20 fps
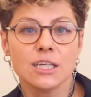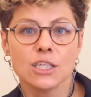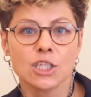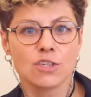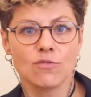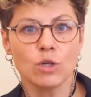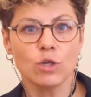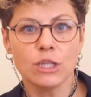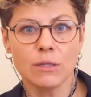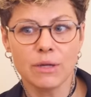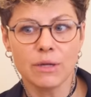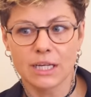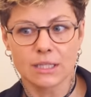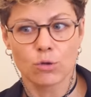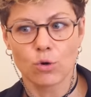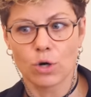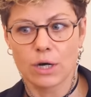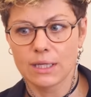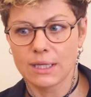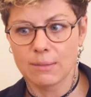животными,
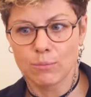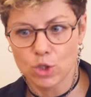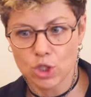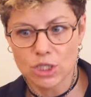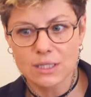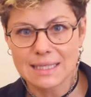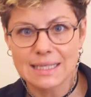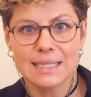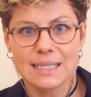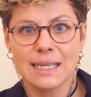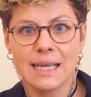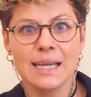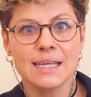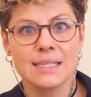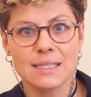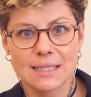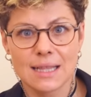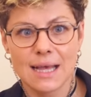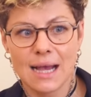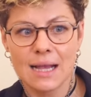которых она может
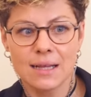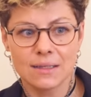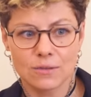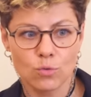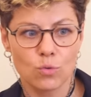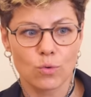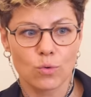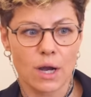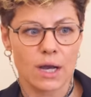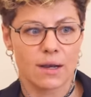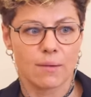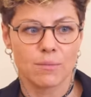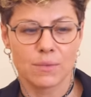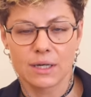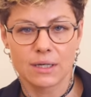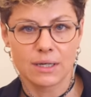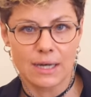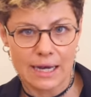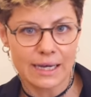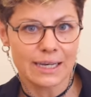съесть, да, ну как
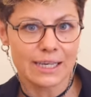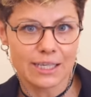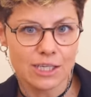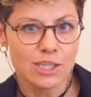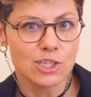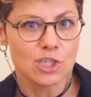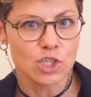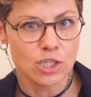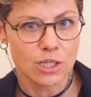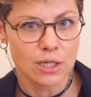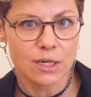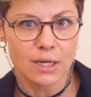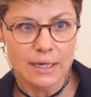бы, как хищник.